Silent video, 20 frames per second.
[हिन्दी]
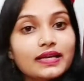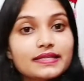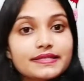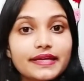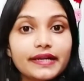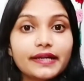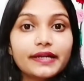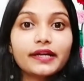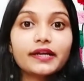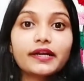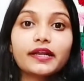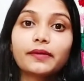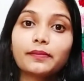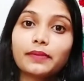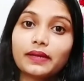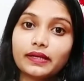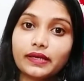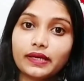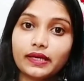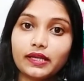सेंटर
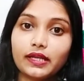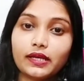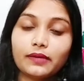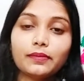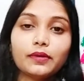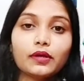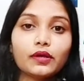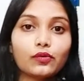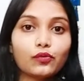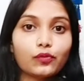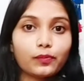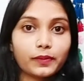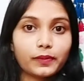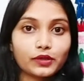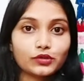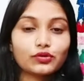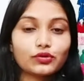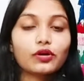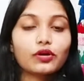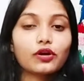टेबल के लिए भी
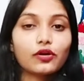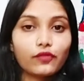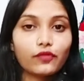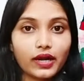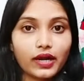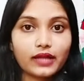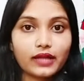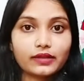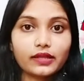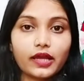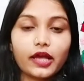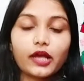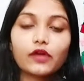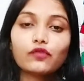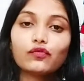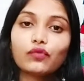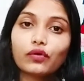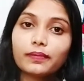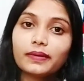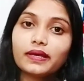ऊपर जो कवर आता है
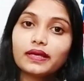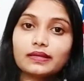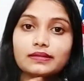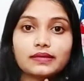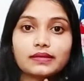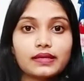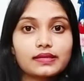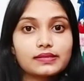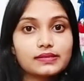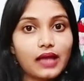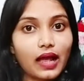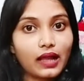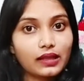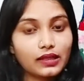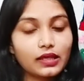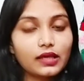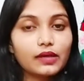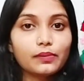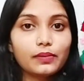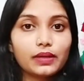वो भी इसके
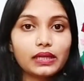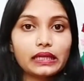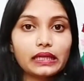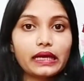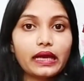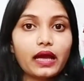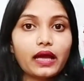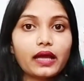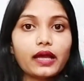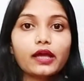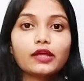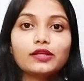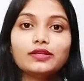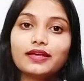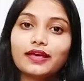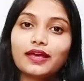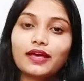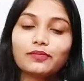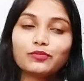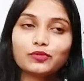साथ ही मिल गया है
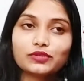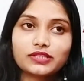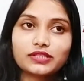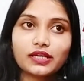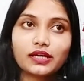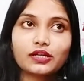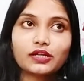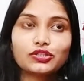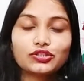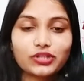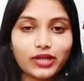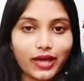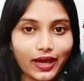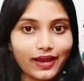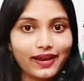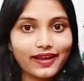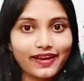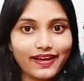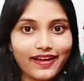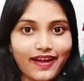ये मुझे
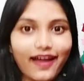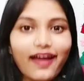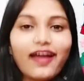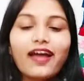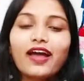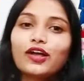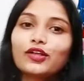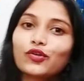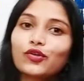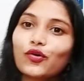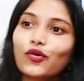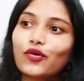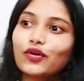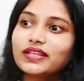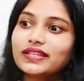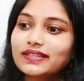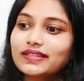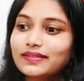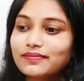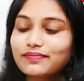अच्छा लगा तो
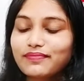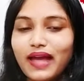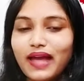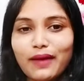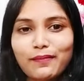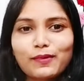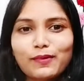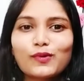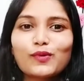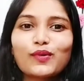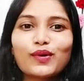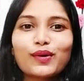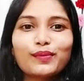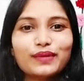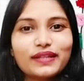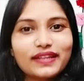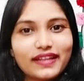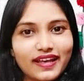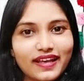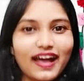मैं आप लोगों को
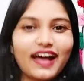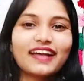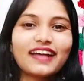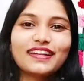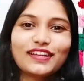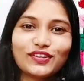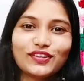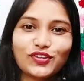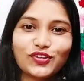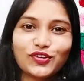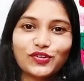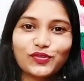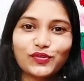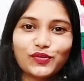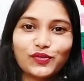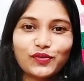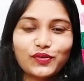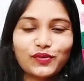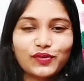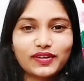अभी दिखा देती
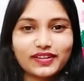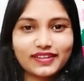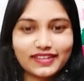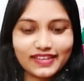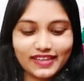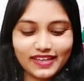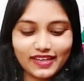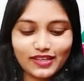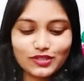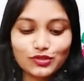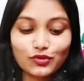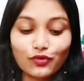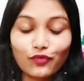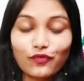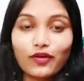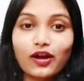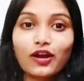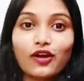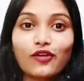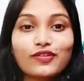हूँ कि
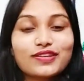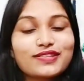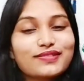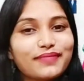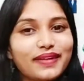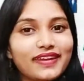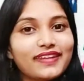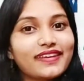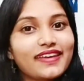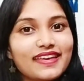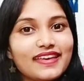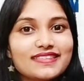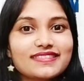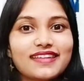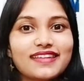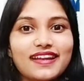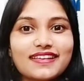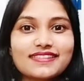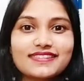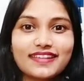सोफ़ा कवर्स मैंने किस
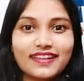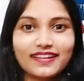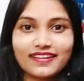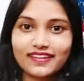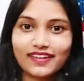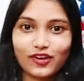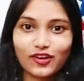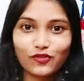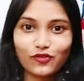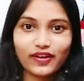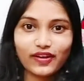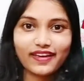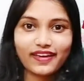तरह से रखे हुए